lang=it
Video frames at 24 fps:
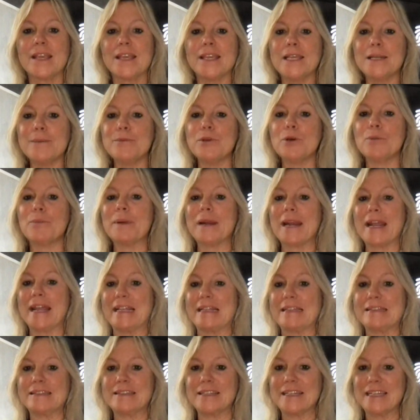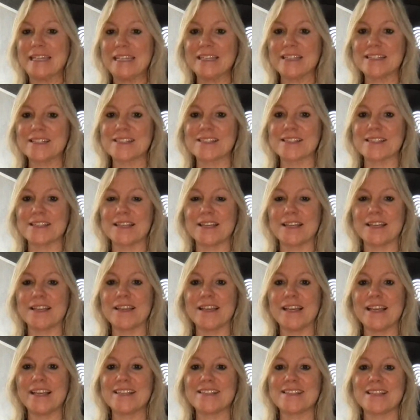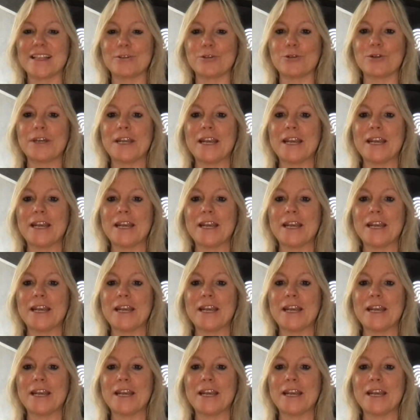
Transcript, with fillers: Il mio brand Nix è stato